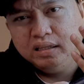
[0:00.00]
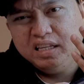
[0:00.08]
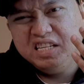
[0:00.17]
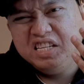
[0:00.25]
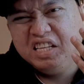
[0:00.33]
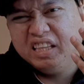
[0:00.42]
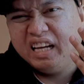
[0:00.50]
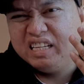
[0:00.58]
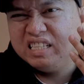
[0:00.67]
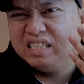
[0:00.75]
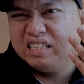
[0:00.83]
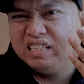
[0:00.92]

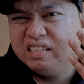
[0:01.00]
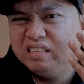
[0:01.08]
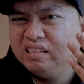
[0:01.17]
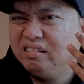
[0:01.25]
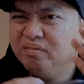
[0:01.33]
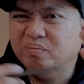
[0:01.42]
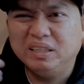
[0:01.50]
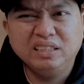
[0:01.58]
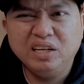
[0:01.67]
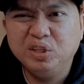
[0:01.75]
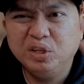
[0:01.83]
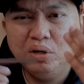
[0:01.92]
digitized,
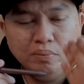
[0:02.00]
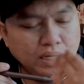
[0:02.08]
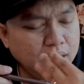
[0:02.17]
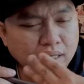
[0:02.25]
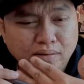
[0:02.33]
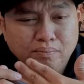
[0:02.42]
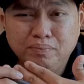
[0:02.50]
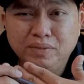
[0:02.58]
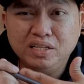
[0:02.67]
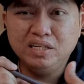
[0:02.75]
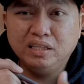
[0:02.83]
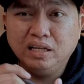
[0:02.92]
basta yun na yung magiging
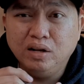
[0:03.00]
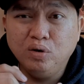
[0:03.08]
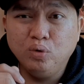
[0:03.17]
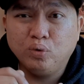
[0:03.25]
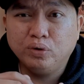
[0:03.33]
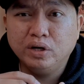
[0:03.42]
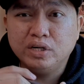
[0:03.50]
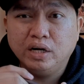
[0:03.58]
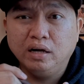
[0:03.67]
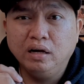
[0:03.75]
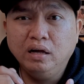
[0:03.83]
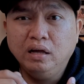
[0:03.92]
digital look na
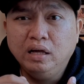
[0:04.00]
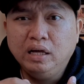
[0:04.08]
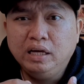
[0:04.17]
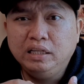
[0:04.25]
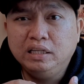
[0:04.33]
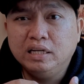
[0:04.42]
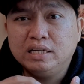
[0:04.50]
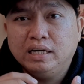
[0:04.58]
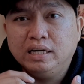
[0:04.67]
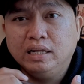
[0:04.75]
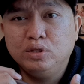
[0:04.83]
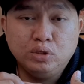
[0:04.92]
siya. Hindi na
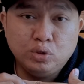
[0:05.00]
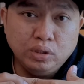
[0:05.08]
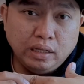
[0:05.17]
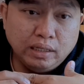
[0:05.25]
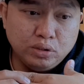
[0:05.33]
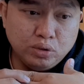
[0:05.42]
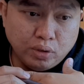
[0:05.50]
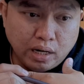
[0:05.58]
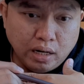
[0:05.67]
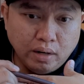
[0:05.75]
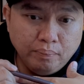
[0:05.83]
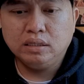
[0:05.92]
siya nat-
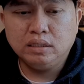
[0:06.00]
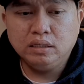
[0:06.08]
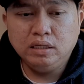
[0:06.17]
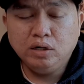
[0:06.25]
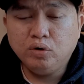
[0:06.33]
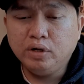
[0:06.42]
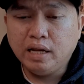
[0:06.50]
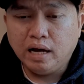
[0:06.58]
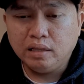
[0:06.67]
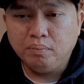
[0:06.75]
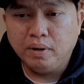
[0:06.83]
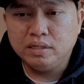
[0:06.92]
natural. Hindi ko
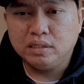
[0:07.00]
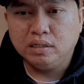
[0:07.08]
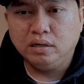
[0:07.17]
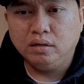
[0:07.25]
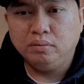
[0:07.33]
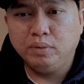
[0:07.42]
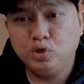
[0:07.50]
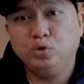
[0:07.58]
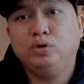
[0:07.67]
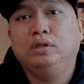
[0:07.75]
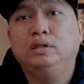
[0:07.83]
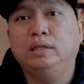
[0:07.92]
ina-advise na
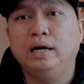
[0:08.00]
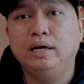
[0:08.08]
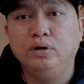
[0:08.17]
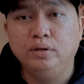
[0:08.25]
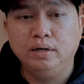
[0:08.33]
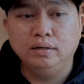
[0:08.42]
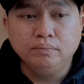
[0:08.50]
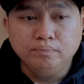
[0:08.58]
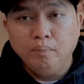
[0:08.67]
mag-shoot tayo ng